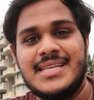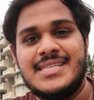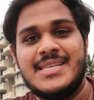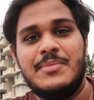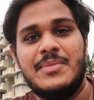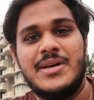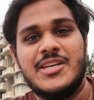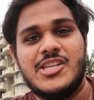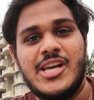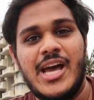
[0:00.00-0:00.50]

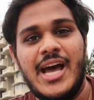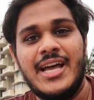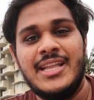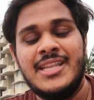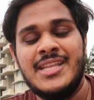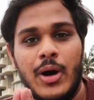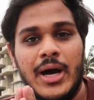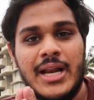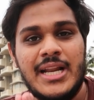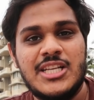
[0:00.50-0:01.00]
اسمها
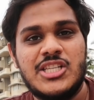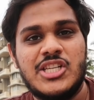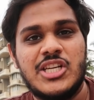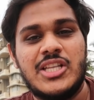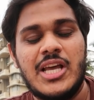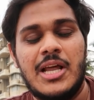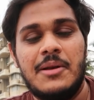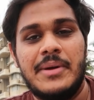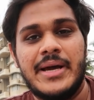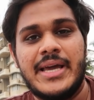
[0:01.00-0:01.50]
شهد وأنا
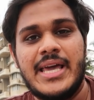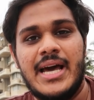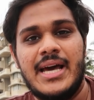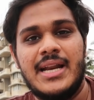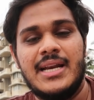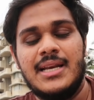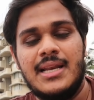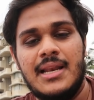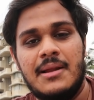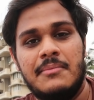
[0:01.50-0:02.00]
جيت
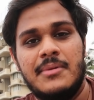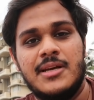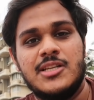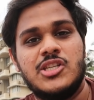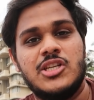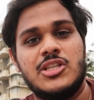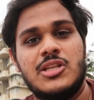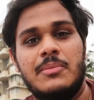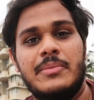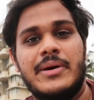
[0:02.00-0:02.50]
هالمكان لما
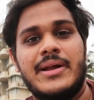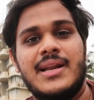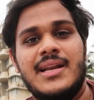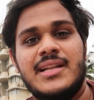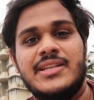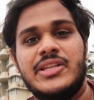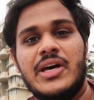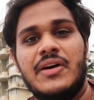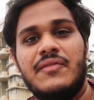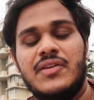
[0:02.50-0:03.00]
جيت المرة
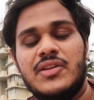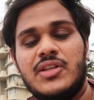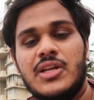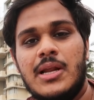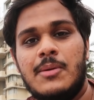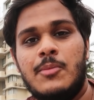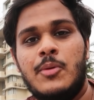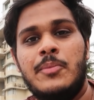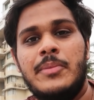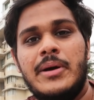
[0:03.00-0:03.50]
اللي
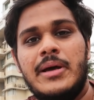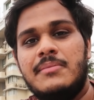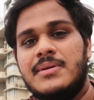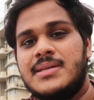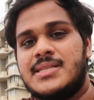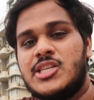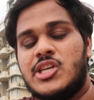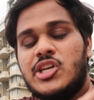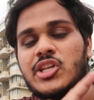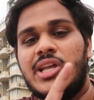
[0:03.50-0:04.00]
طافت إلى مومباي بس